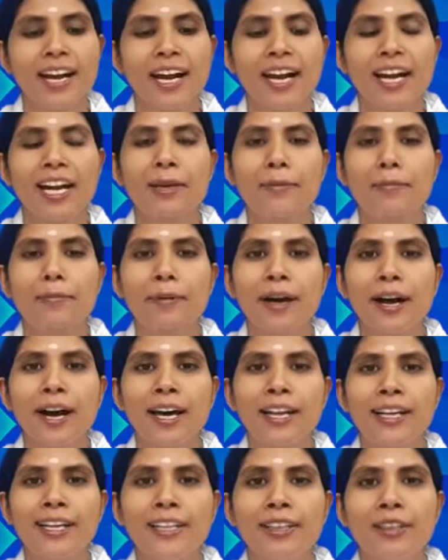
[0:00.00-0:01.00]
களைப்பு
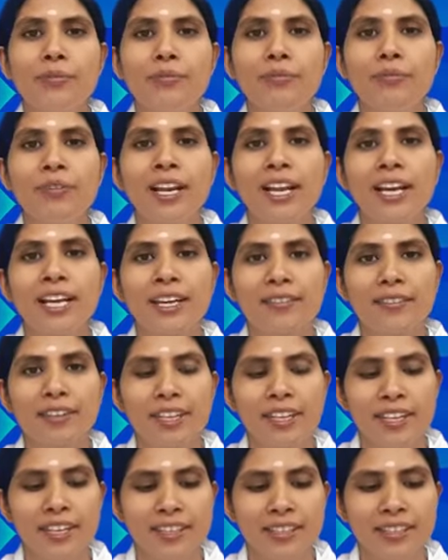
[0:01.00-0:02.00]
அனைத்தும் விலகி
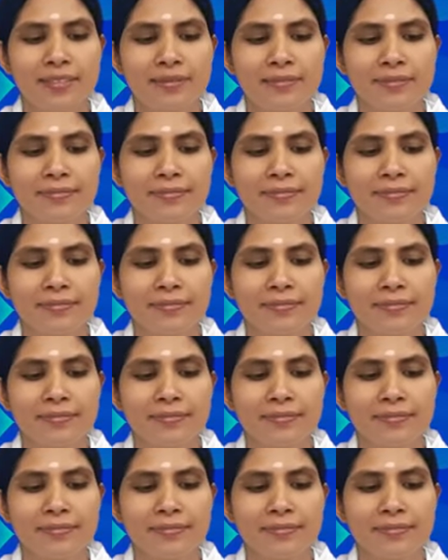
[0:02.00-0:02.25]
விடுகிறது